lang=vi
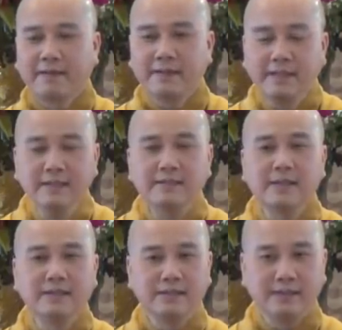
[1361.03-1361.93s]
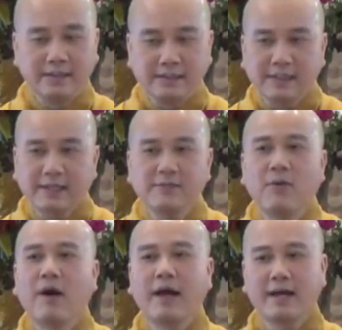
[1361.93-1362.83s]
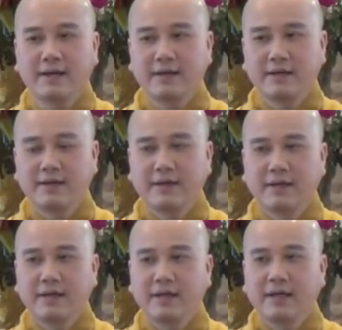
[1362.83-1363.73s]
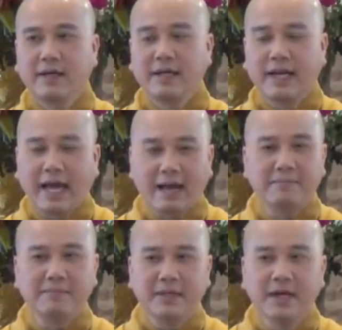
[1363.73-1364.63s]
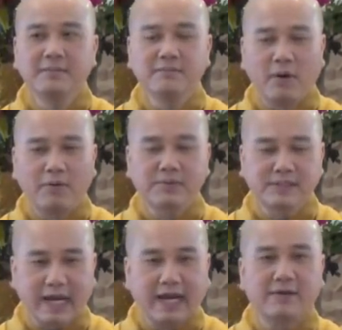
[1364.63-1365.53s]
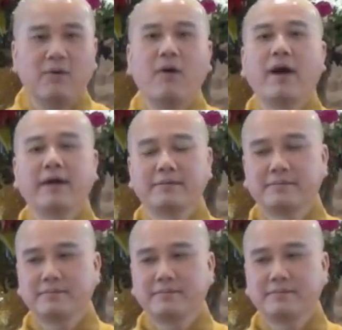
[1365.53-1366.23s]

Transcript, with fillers: như từ những cánh hoa làm nên một tràng hoa